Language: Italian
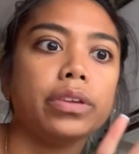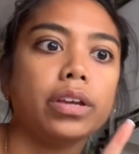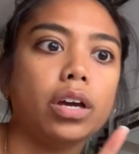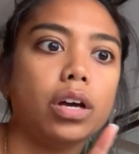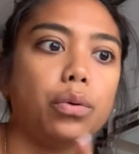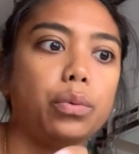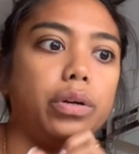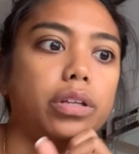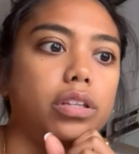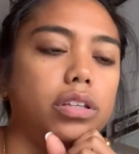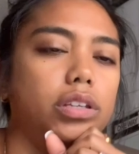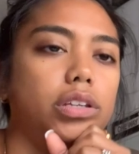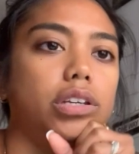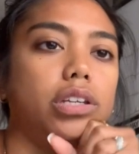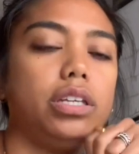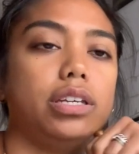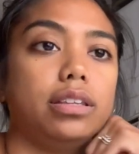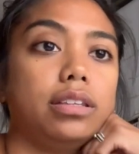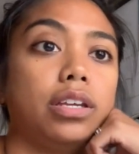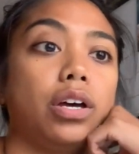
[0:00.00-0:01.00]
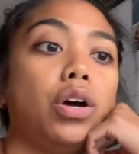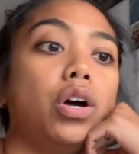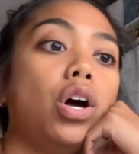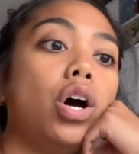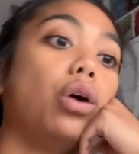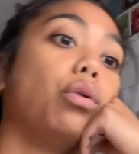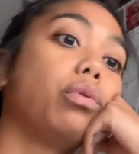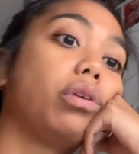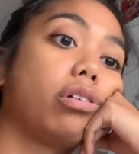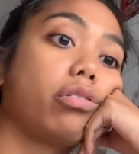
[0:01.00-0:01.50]
quindi niente.
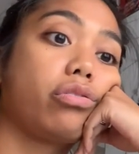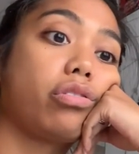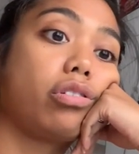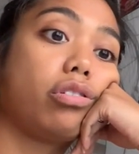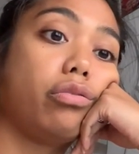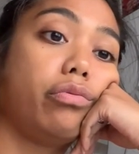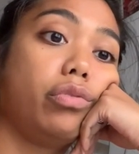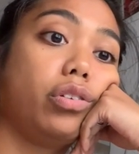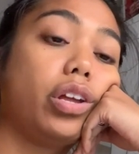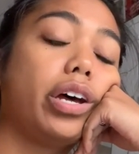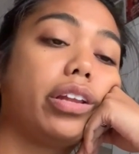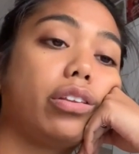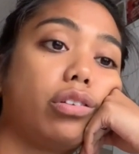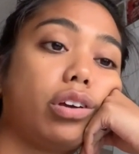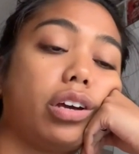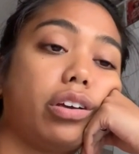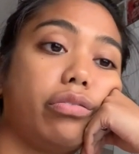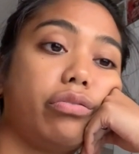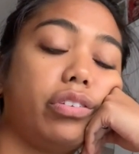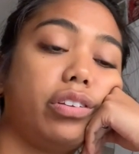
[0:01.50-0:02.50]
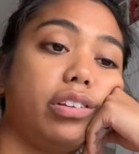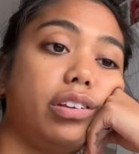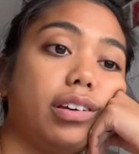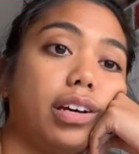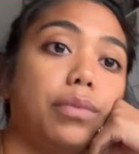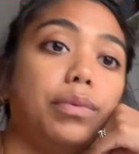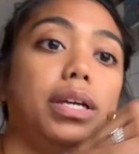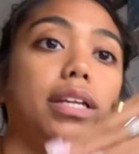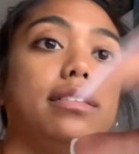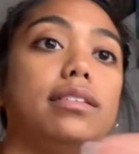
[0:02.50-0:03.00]
Una cosa che non vi ho detto è che
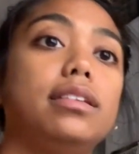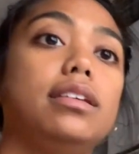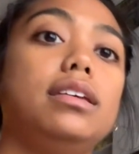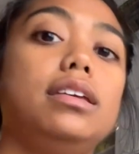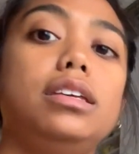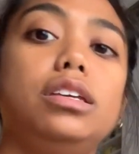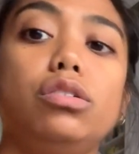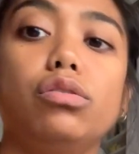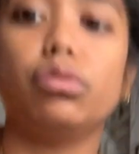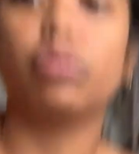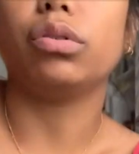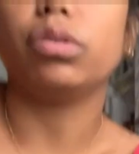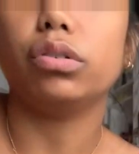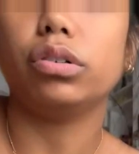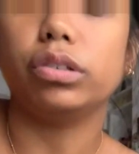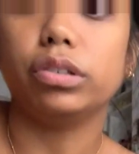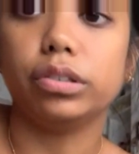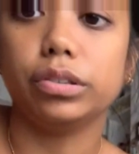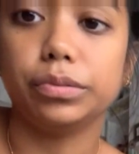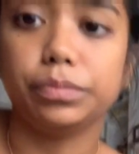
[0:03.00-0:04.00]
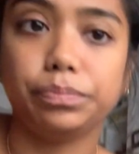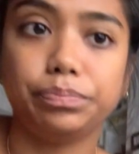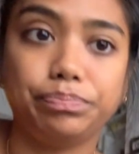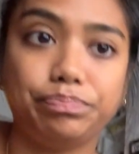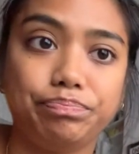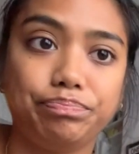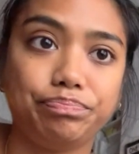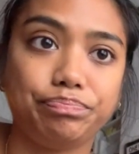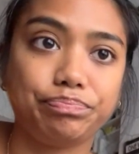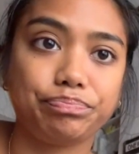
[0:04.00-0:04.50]
effettivamente io,
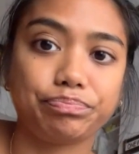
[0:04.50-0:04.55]
um,